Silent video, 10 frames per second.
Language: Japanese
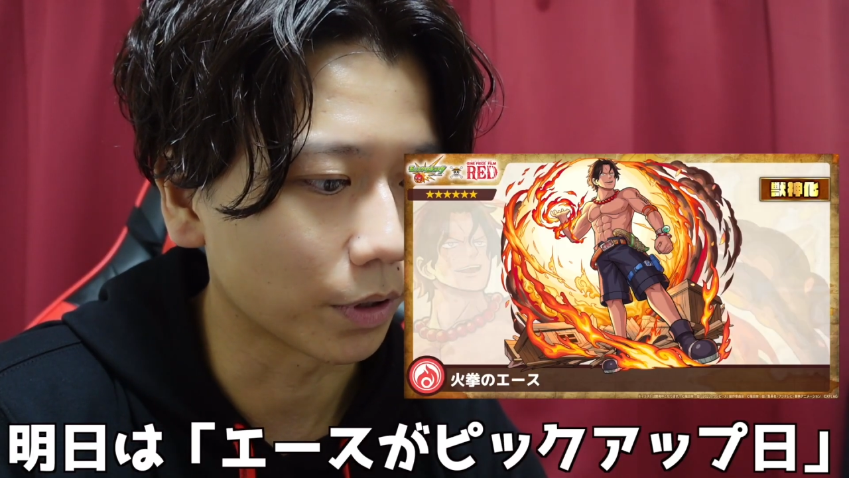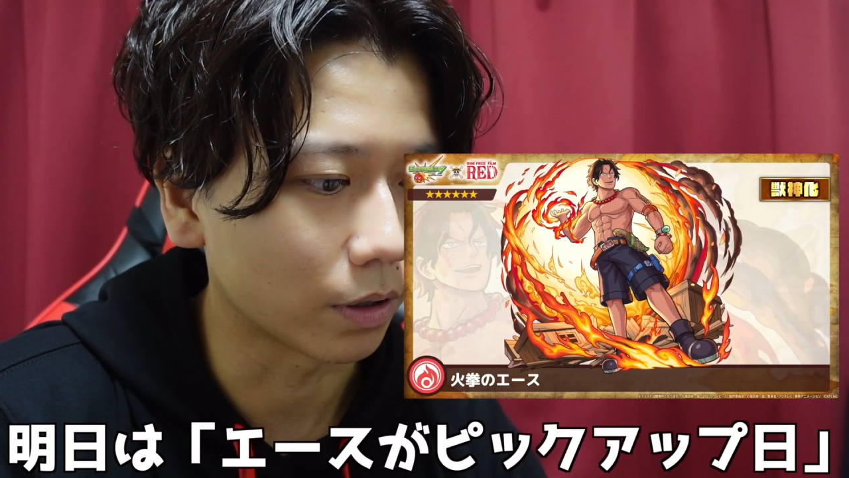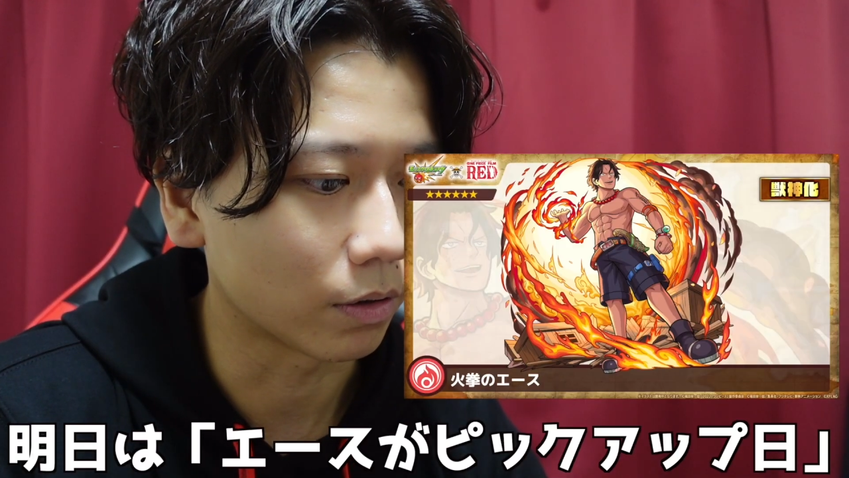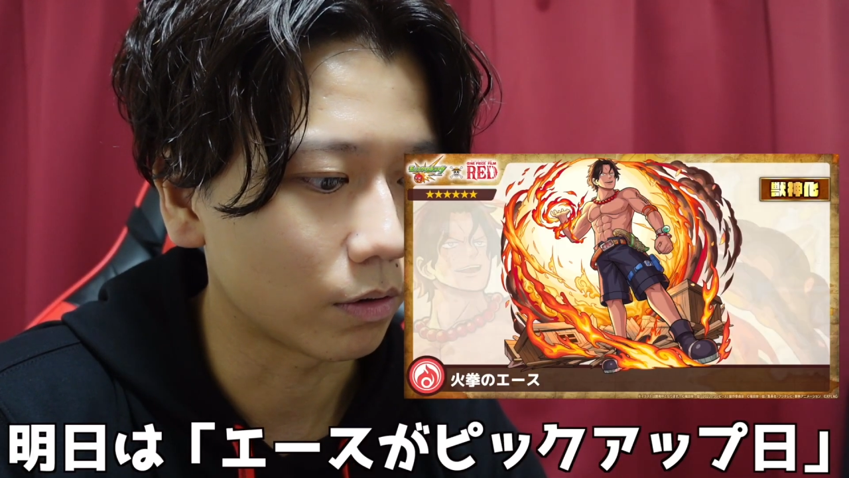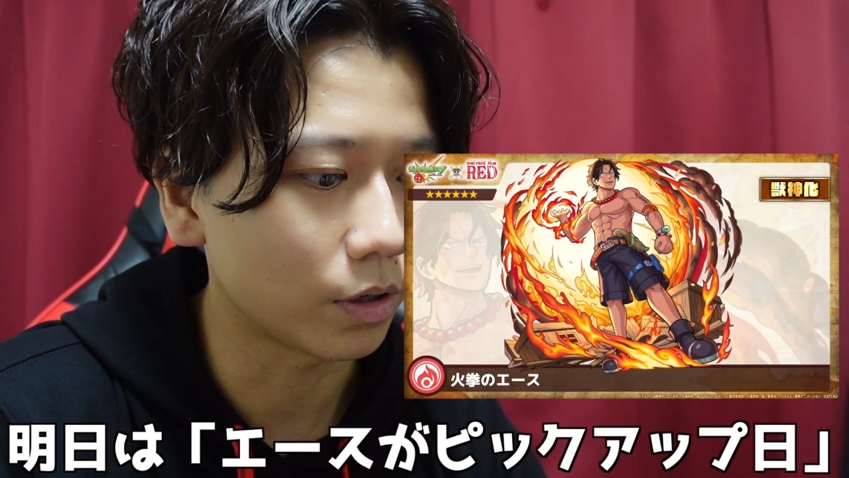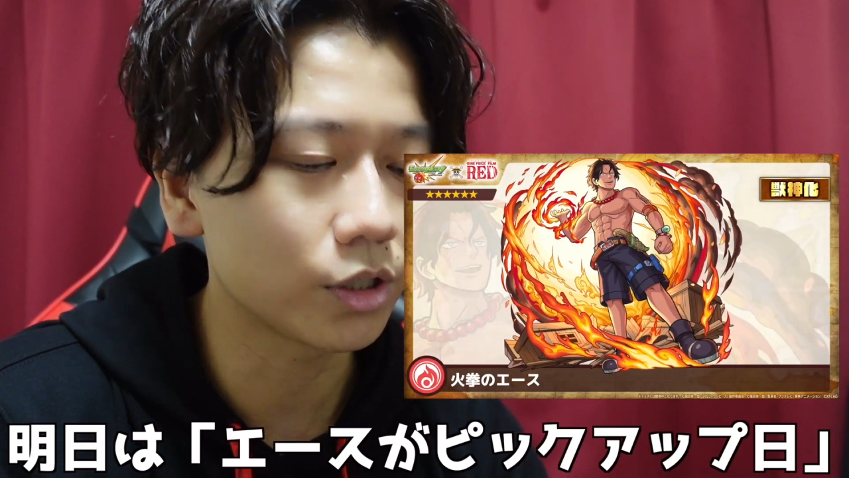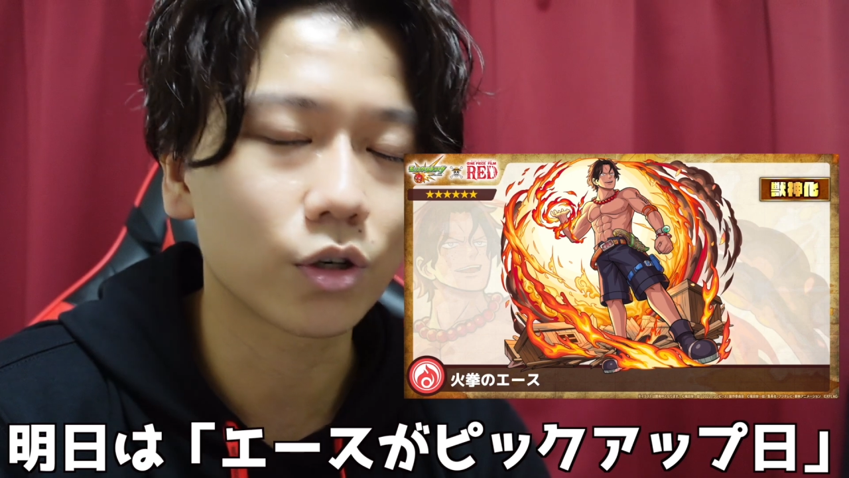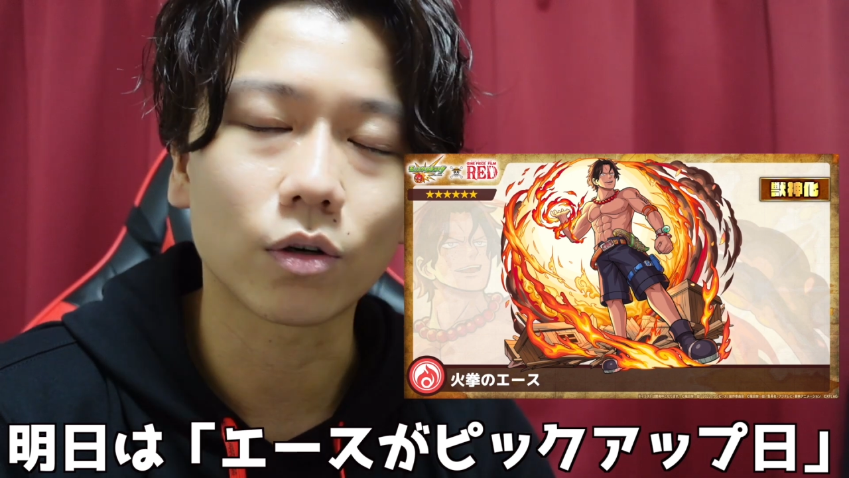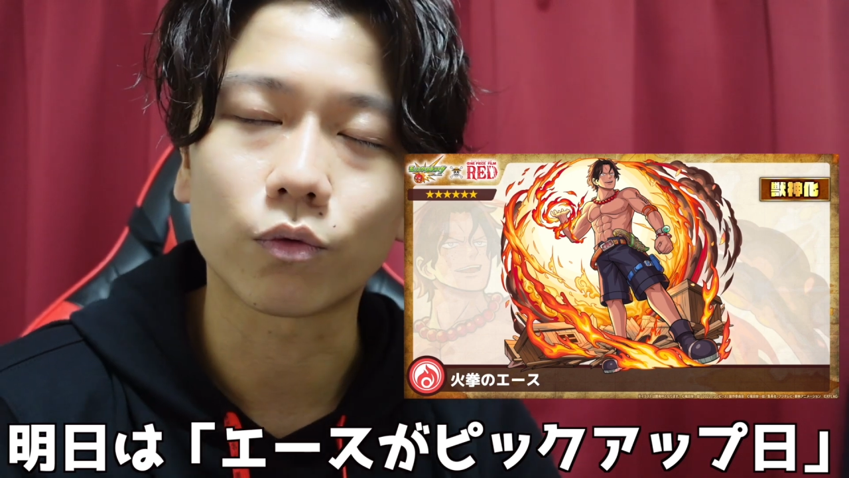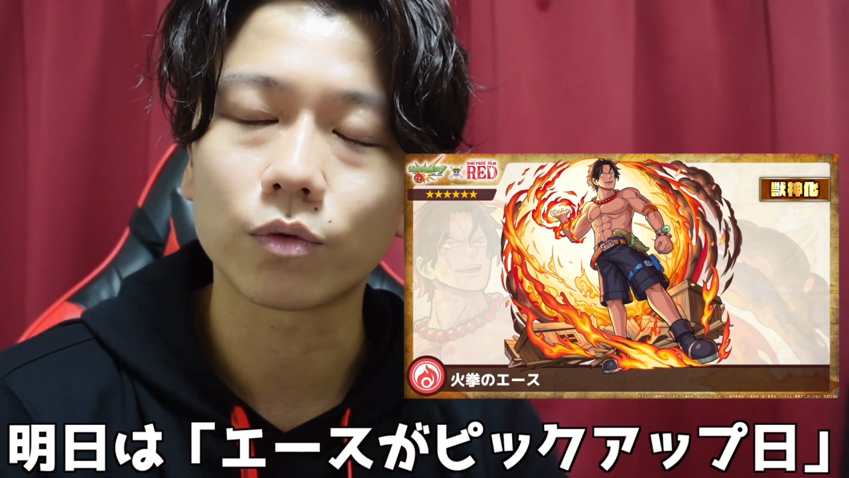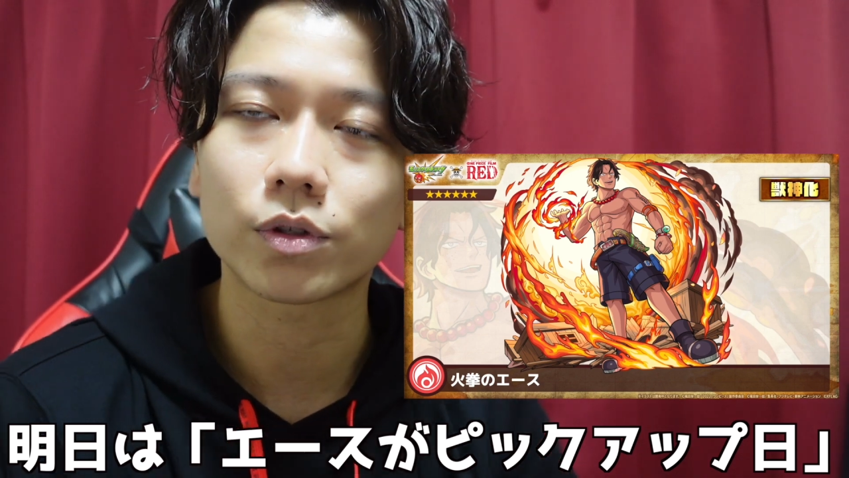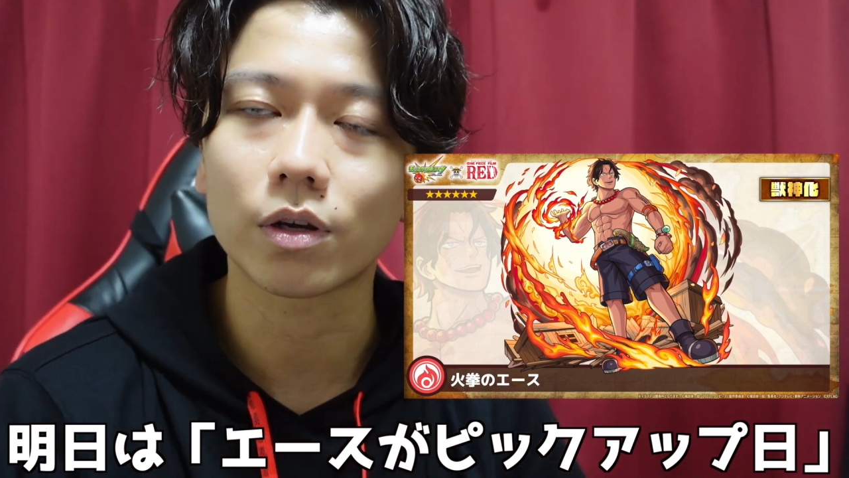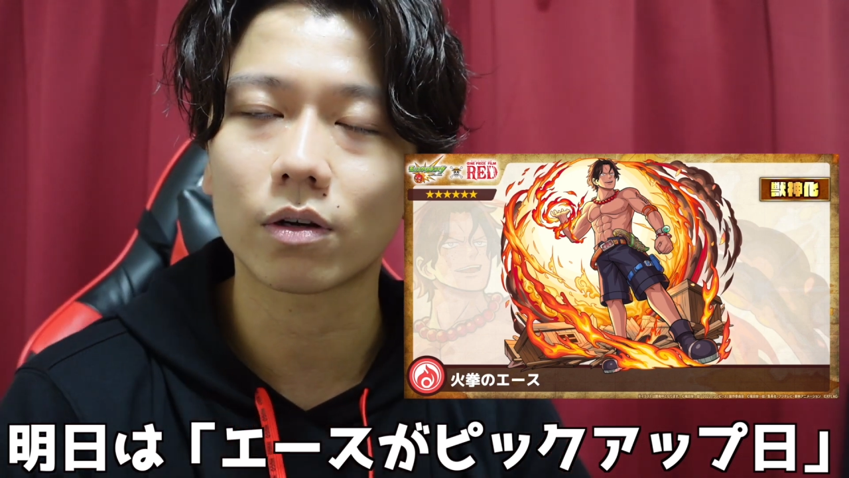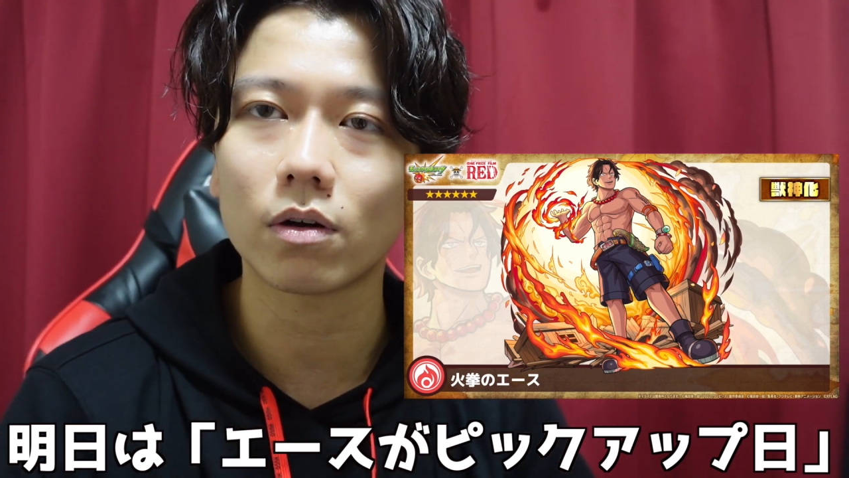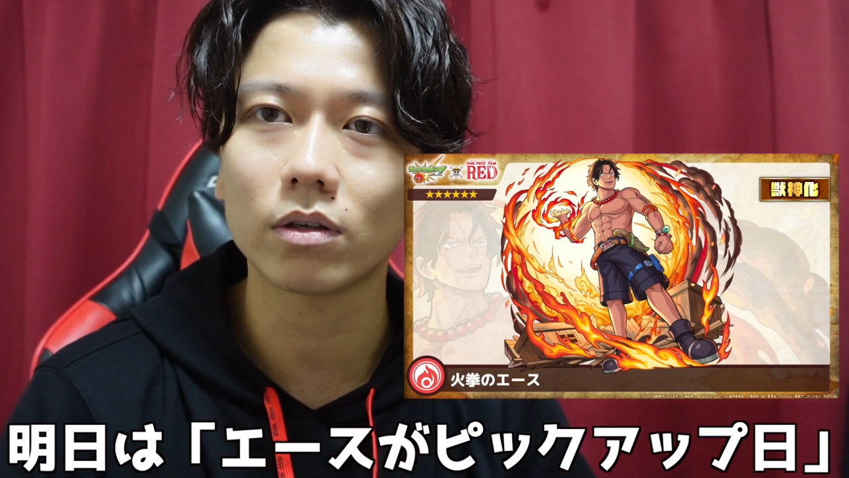いなえじゃあ
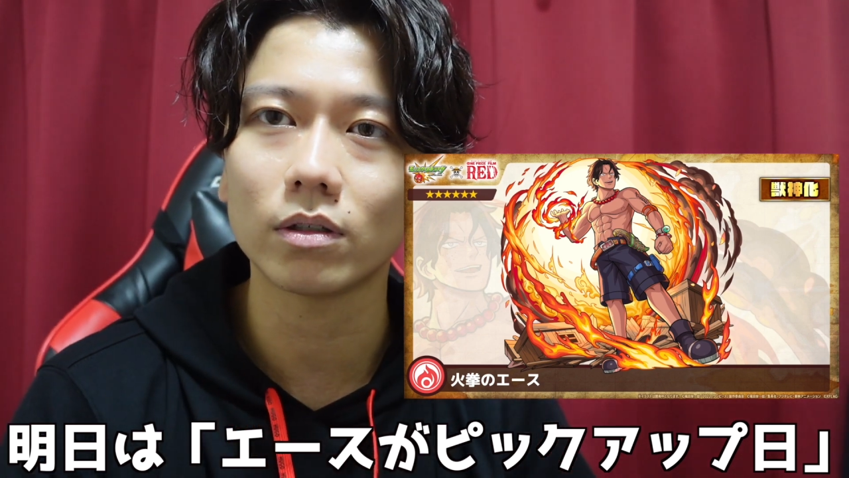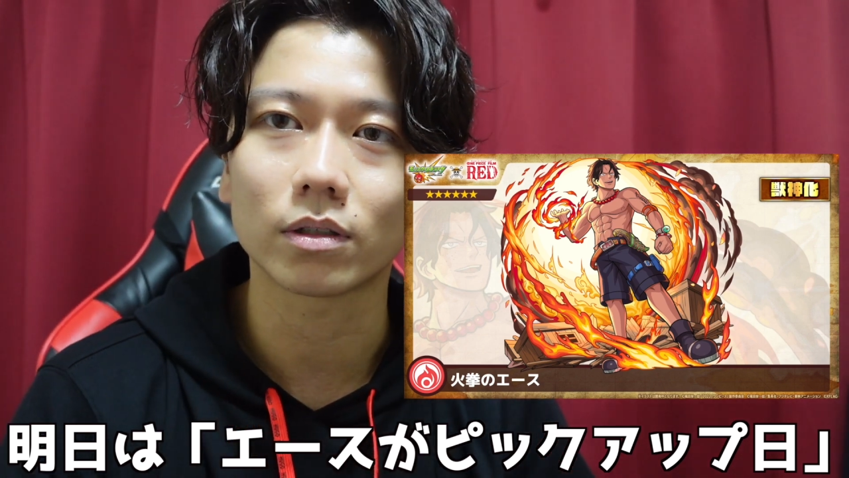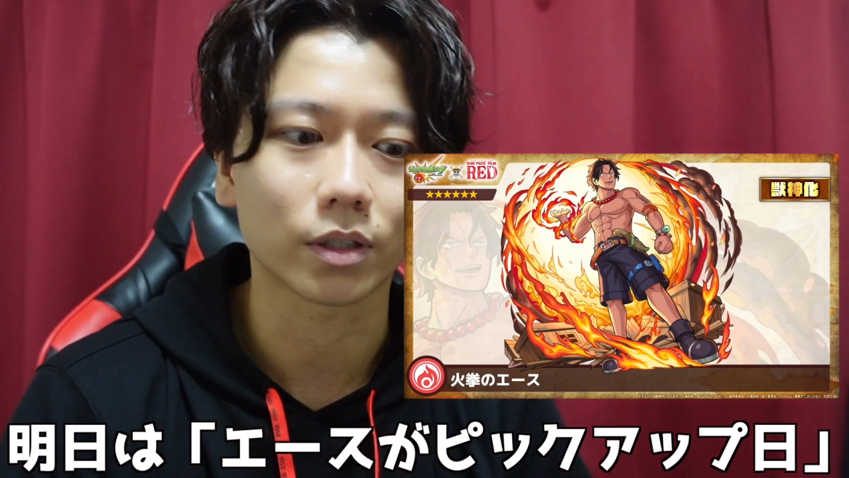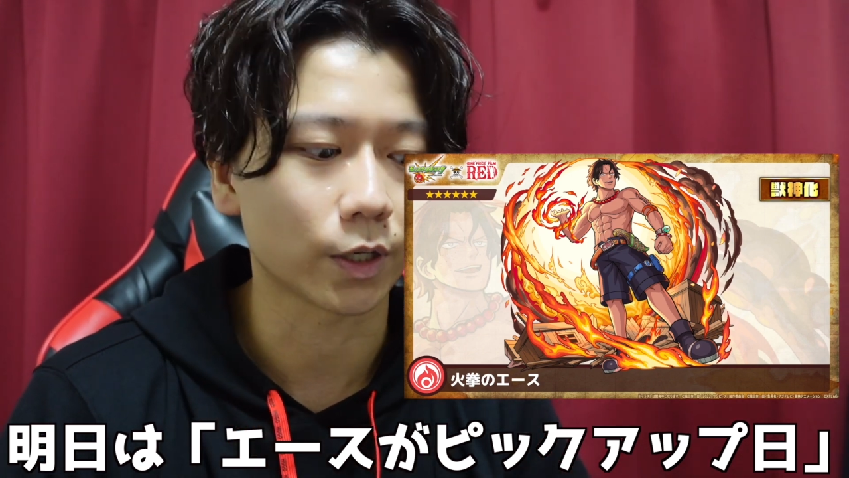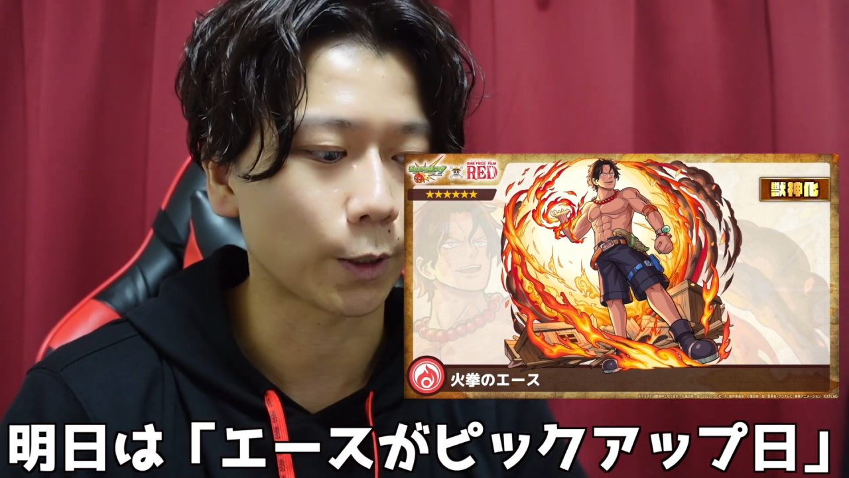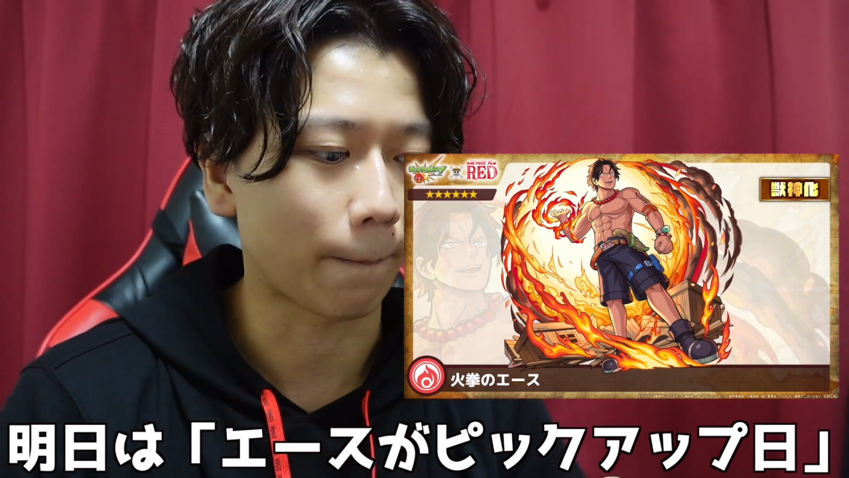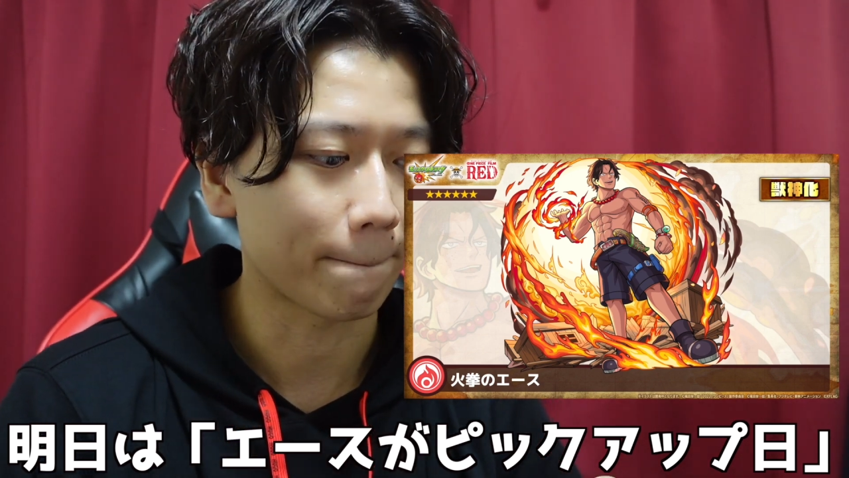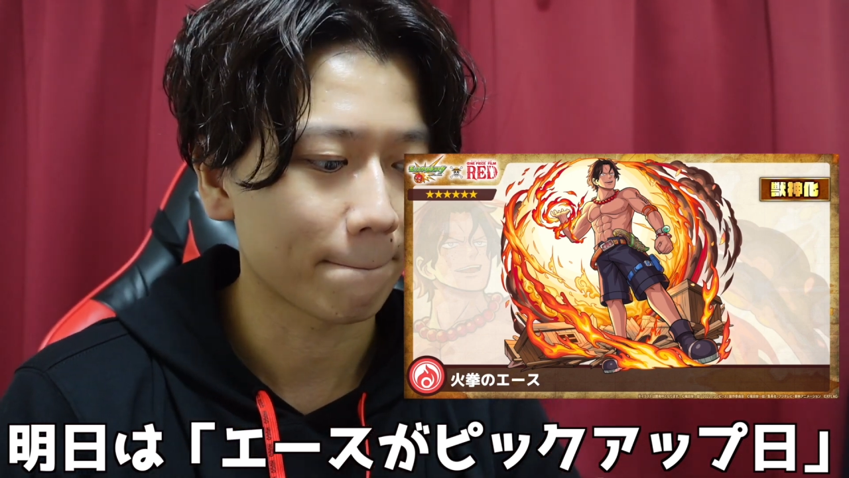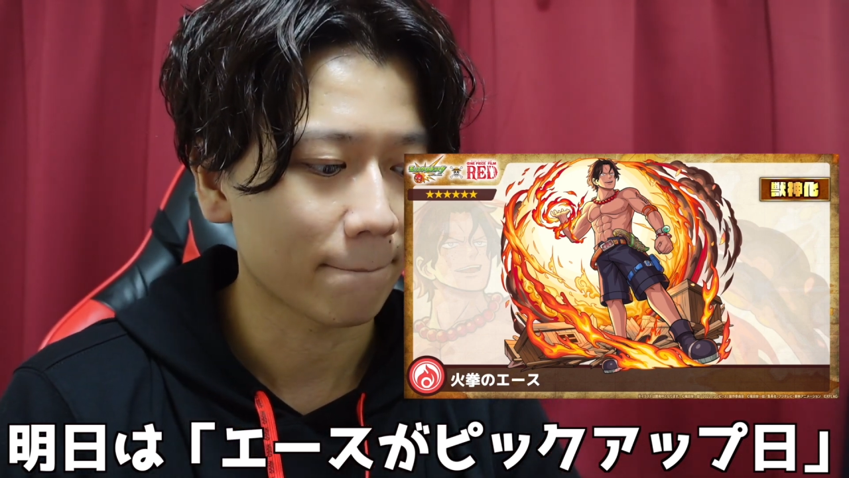せっかくなんで